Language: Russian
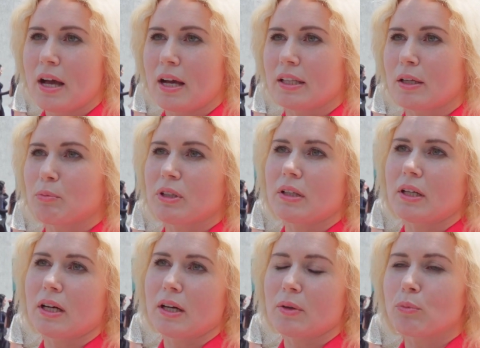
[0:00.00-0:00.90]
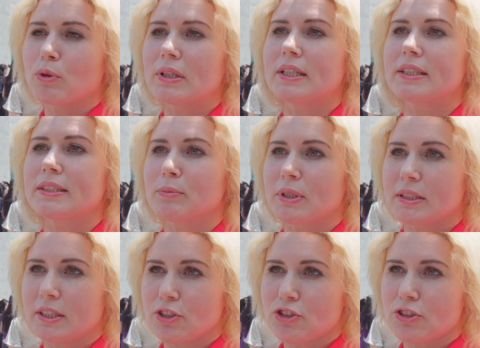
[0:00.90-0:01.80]
Она была более
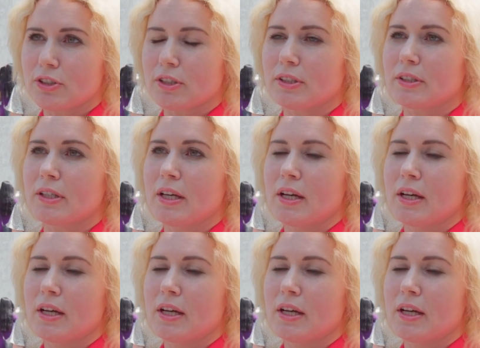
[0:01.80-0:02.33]
тематичной,